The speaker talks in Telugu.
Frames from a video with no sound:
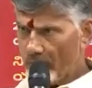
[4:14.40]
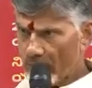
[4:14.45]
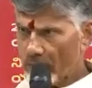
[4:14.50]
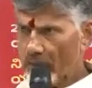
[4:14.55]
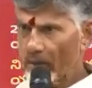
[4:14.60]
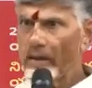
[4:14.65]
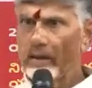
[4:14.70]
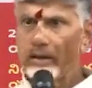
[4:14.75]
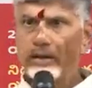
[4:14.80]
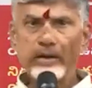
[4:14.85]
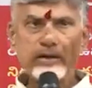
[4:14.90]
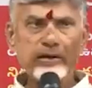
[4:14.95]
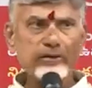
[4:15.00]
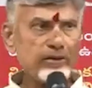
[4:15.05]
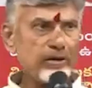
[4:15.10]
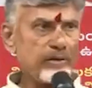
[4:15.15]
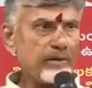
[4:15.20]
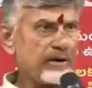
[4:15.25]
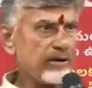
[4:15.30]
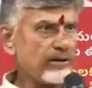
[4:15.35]
బాగా
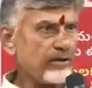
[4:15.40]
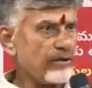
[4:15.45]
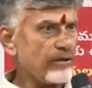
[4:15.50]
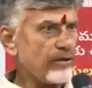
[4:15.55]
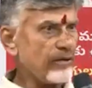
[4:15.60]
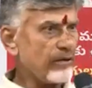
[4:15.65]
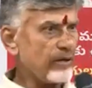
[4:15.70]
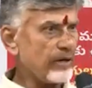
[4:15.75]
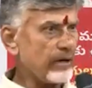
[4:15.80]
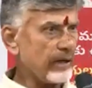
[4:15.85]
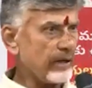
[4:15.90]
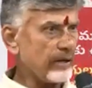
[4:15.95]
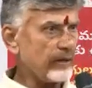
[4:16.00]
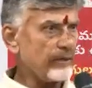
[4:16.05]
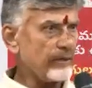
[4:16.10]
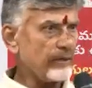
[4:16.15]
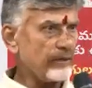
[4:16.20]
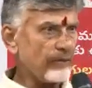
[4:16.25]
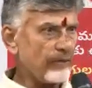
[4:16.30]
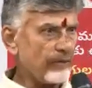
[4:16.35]
ఎసులుబాటు
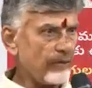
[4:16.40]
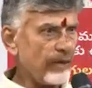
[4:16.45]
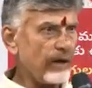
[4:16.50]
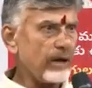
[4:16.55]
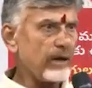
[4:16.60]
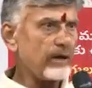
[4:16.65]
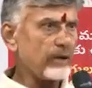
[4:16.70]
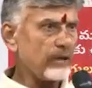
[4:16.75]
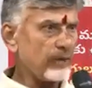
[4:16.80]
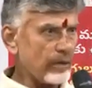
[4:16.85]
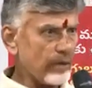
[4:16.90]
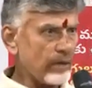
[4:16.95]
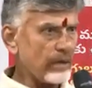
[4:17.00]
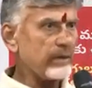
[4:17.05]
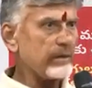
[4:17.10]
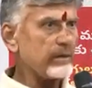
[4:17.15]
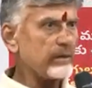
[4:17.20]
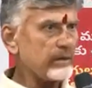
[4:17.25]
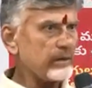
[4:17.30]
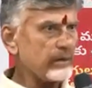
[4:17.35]
ఉంటారు వాళ్ళు కూడా
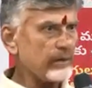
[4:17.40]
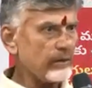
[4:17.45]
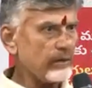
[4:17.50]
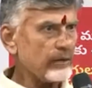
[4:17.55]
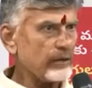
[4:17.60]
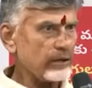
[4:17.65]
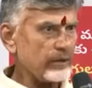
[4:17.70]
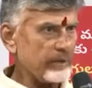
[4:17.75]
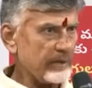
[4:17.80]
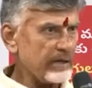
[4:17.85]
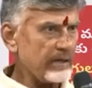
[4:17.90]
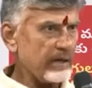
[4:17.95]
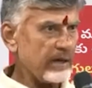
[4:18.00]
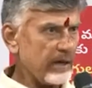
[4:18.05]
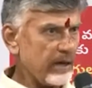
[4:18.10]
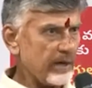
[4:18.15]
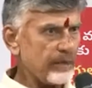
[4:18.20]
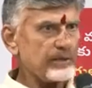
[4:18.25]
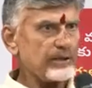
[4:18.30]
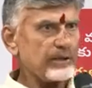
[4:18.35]
కొంతమందిని
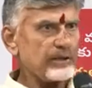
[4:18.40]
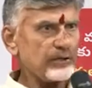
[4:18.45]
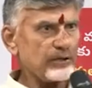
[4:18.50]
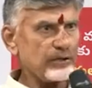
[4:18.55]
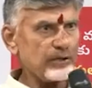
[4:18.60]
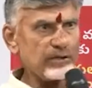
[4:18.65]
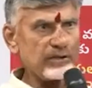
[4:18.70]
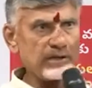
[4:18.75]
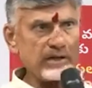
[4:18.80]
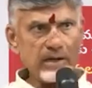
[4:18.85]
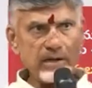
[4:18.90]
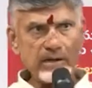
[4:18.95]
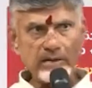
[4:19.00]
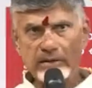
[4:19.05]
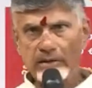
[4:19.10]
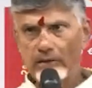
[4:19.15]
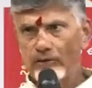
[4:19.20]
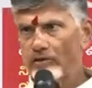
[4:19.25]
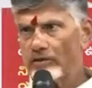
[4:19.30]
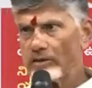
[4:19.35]
అడాప్ట్ చేసుకొని
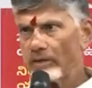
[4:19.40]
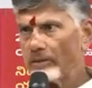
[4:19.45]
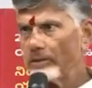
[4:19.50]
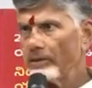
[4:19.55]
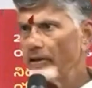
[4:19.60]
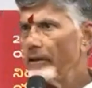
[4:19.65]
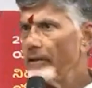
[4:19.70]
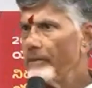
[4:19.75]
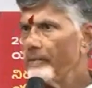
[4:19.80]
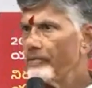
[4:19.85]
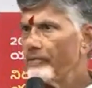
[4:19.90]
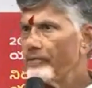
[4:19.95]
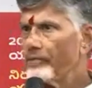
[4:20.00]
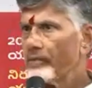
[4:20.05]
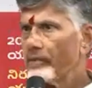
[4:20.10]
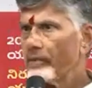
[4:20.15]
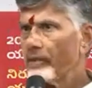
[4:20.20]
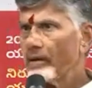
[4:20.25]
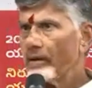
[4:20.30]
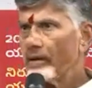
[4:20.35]
చేయాల్సిన అవసరం ఉంది
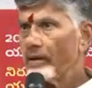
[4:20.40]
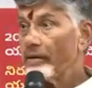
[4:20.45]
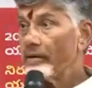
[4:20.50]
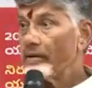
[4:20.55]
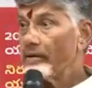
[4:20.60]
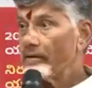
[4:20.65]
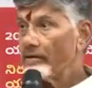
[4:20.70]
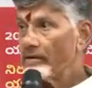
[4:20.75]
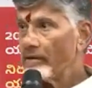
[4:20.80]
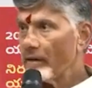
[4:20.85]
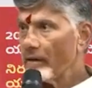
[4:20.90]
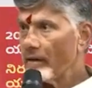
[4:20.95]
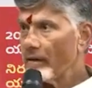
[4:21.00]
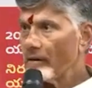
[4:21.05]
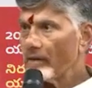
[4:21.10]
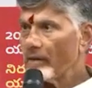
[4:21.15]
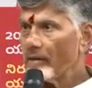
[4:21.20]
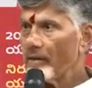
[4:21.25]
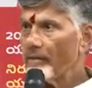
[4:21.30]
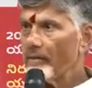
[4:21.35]
ఇది
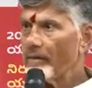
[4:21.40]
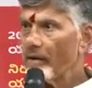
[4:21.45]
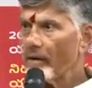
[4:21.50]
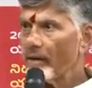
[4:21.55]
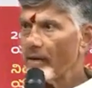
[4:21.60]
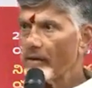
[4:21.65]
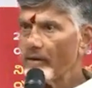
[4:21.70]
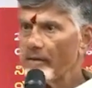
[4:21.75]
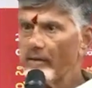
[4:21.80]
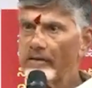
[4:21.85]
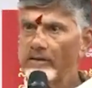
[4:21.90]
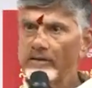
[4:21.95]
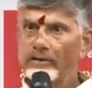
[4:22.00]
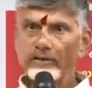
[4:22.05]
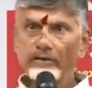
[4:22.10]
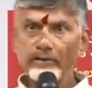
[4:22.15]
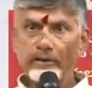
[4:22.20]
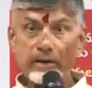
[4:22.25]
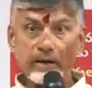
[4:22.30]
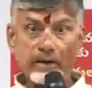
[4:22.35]
జరిగితే
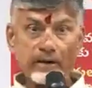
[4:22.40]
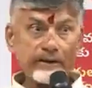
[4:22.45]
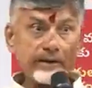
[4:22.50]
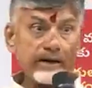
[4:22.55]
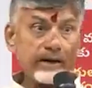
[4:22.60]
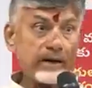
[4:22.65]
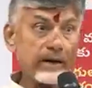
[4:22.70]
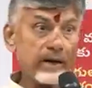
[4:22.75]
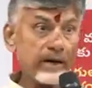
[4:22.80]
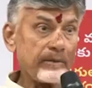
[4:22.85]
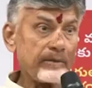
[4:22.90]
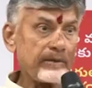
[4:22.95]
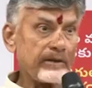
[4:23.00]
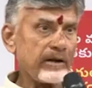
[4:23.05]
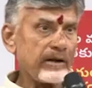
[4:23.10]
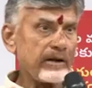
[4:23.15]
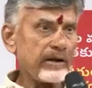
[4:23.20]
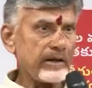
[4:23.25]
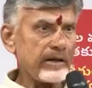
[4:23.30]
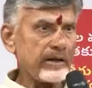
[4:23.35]
భారతదేశం ఇరవై నలభై
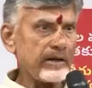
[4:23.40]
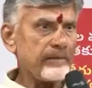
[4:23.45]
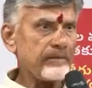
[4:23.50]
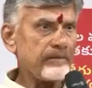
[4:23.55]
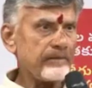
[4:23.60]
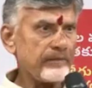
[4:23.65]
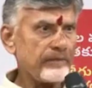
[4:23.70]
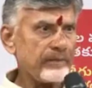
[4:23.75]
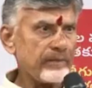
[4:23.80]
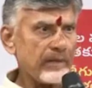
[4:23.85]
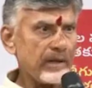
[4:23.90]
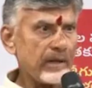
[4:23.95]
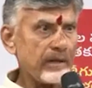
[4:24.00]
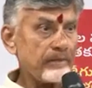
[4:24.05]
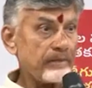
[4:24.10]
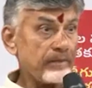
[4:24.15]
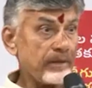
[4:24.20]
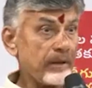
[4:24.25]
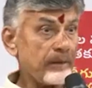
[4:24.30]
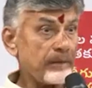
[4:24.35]
ఏడుకి
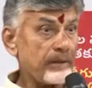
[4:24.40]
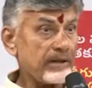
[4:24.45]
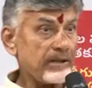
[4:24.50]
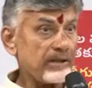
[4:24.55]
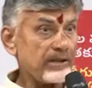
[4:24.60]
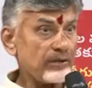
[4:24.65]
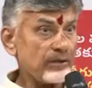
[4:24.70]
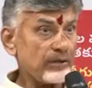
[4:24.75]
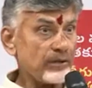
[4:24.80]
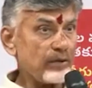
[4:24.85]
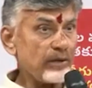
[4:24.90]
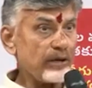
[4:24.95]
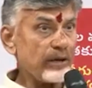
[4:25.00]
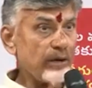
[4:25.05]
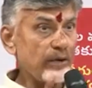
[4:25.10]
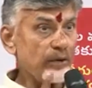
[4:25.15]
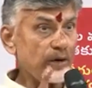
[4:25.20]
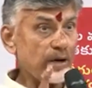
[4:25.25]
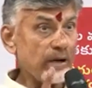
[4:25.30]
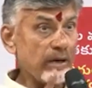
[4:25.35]

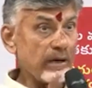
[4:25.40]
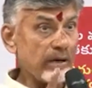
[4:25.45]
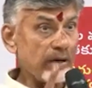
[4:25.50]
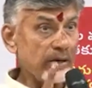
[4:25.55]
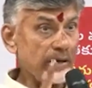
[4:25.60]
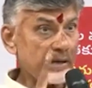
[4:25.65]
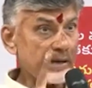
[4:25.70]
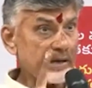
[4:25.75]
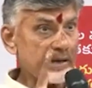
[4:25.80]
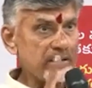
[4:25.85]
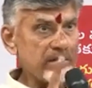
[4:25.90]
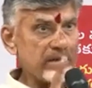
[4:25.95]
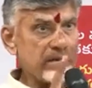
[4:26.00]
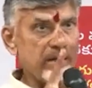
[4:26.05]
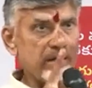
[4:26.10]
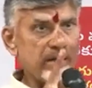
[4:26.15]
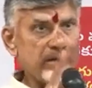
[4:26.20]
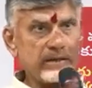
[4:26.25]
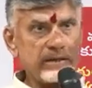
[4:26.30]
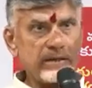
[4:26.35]
ప్రపంచంలోనే ఒక
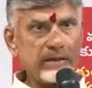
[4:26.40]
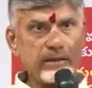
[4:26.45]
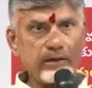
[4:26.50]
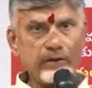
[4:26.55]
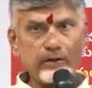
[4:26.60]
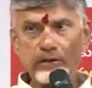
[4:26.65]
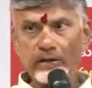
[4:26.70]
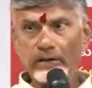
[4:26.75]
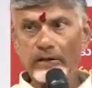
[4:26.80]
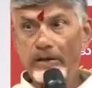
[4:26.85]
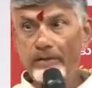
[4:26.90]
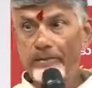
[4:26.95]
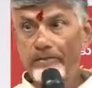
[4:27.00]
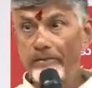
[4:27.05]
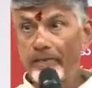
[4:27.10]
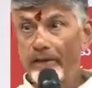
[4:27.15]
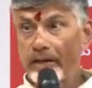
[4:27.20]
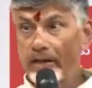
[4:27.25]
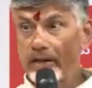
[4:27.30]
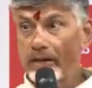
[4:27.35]
అగ్రదేశంగా తయారవుతుంది
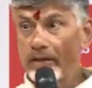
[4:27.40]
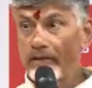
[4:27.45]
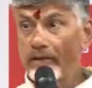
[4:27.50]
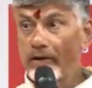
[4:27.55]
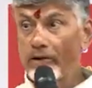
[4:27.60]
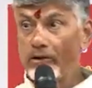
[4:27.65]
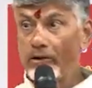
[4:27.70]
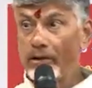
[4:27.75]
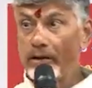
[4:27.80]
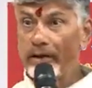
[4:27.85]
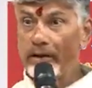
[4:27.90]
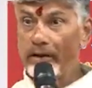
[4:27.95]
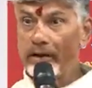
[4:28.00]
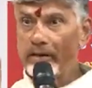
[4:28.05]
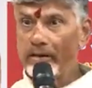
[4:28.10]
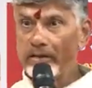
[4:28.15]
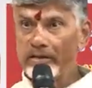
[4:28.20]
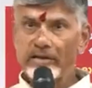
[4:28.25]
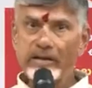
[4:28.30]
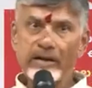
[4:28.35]
పేదవాళ్ళు
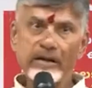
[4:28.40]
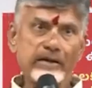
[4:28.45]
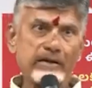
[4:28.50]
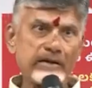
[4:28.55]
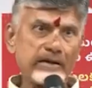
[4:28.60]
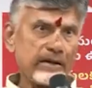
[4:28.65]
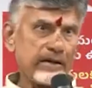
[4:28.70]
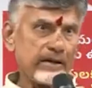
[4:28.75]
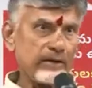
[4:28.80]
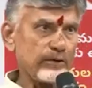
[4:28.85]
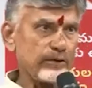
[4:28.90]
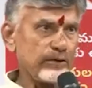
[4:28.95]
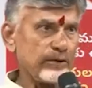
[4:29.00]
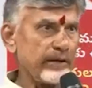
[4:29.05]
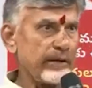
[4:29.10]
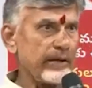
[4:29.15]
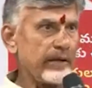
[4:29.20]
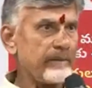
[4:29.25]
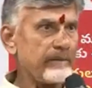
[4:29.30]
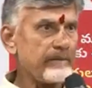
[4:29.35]
లేని దేశంగా
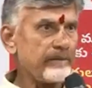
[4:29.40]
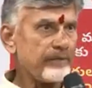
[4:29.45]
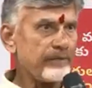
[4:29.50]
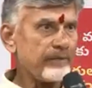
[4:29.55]
తయారవుతుంది